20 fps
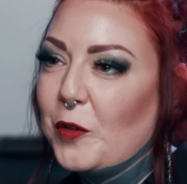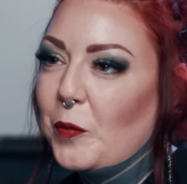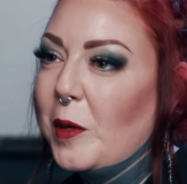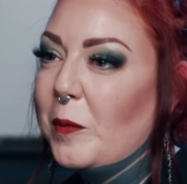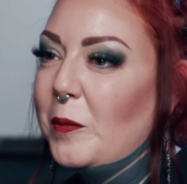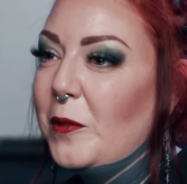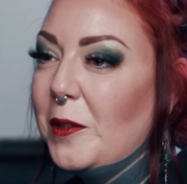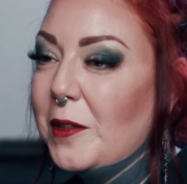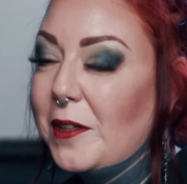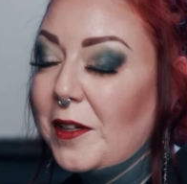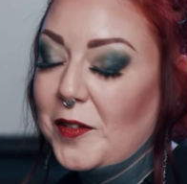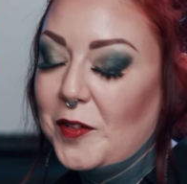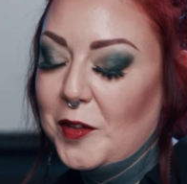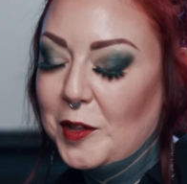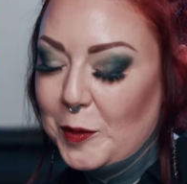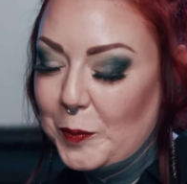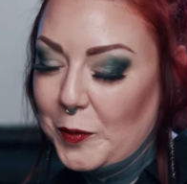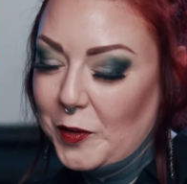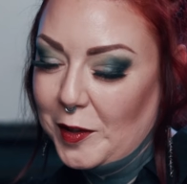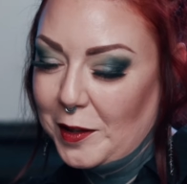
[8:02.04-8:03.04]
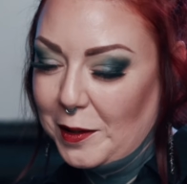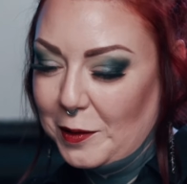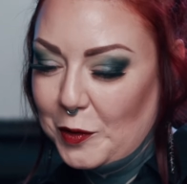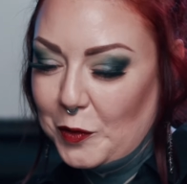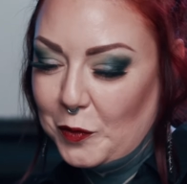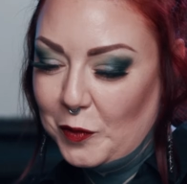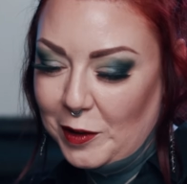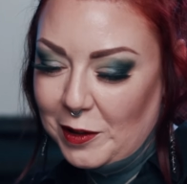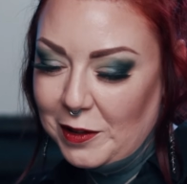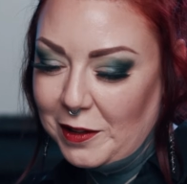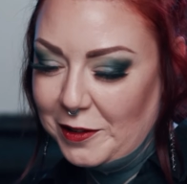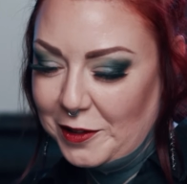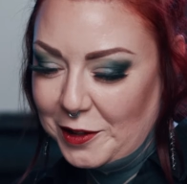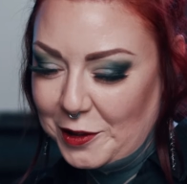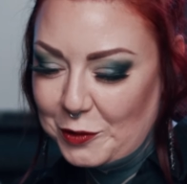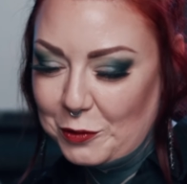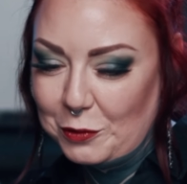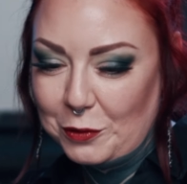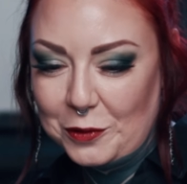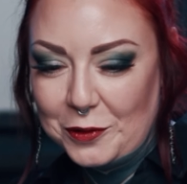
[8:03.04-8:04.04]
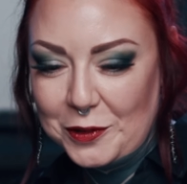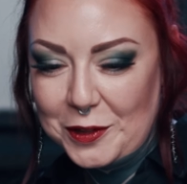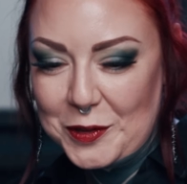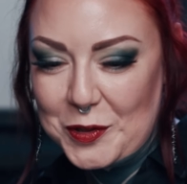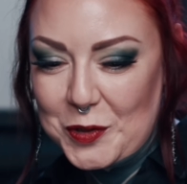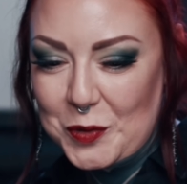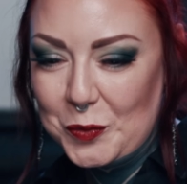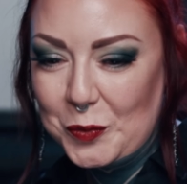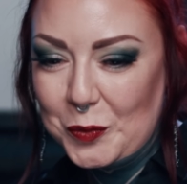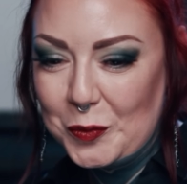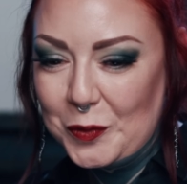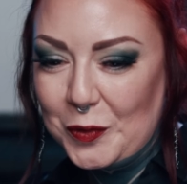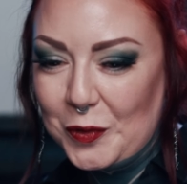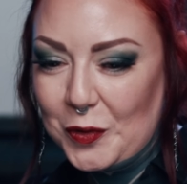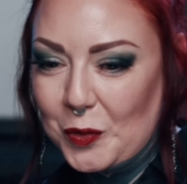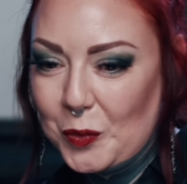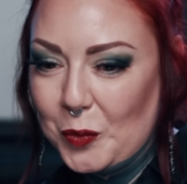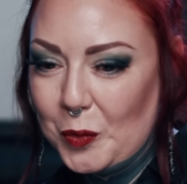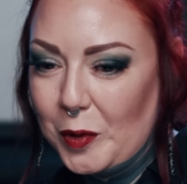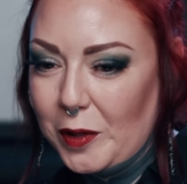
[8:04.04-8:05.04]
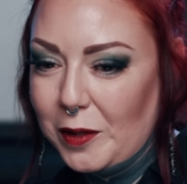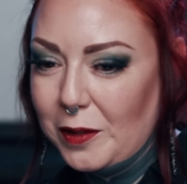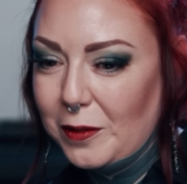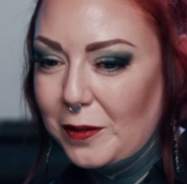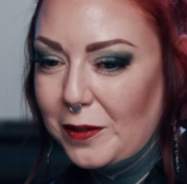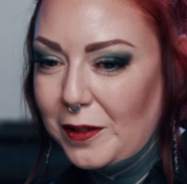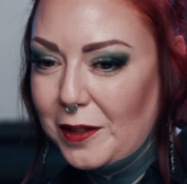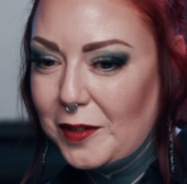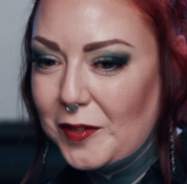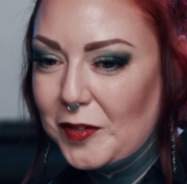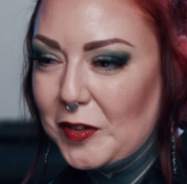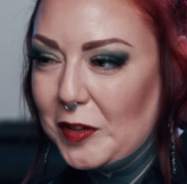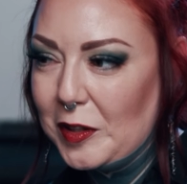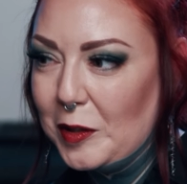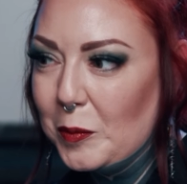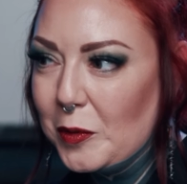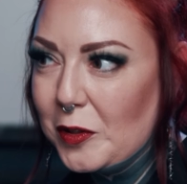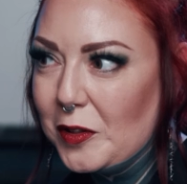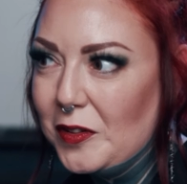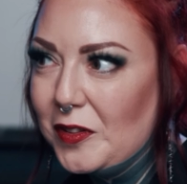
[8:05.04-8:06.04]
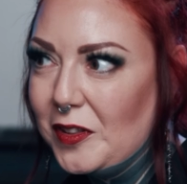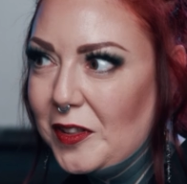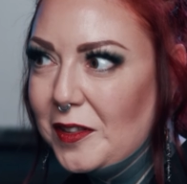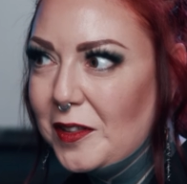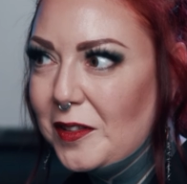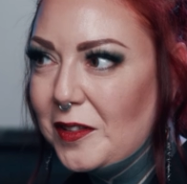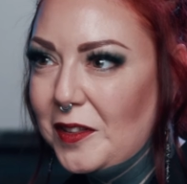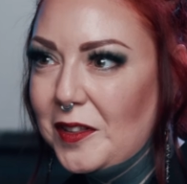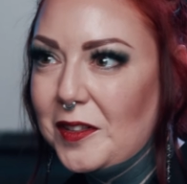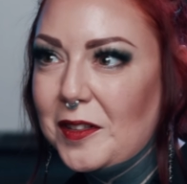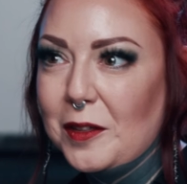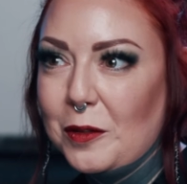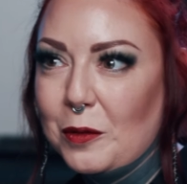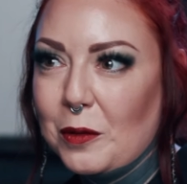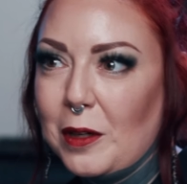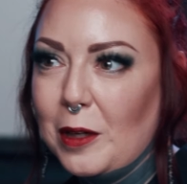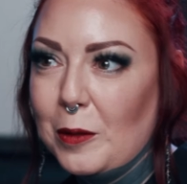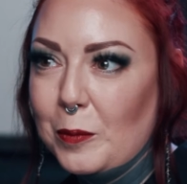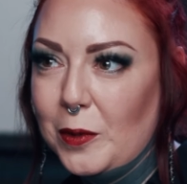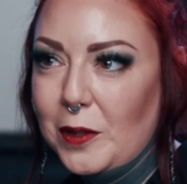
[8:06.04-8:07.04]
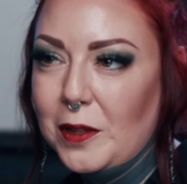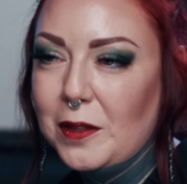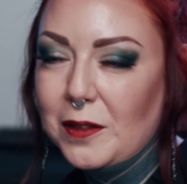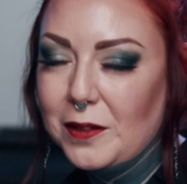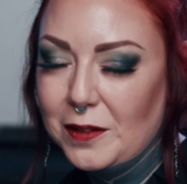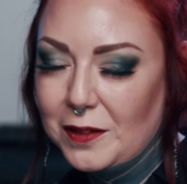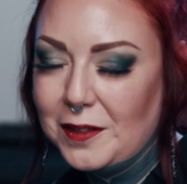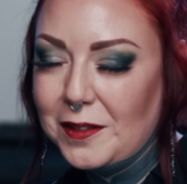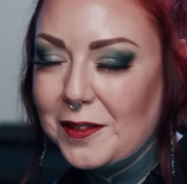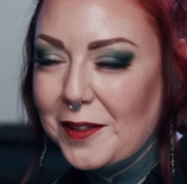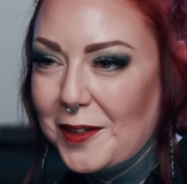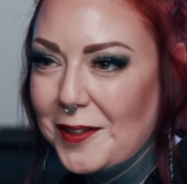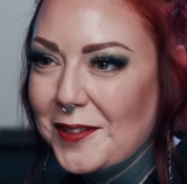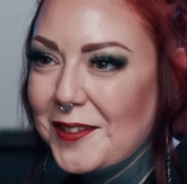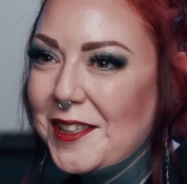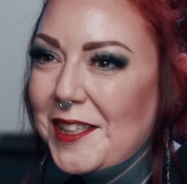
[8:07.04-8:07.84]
also meinem Nähkästchen gibt es ja ganz viele Anekdoten dazu, zu äh, extremeren Dingen, die ich dann auch ablehne. Ja,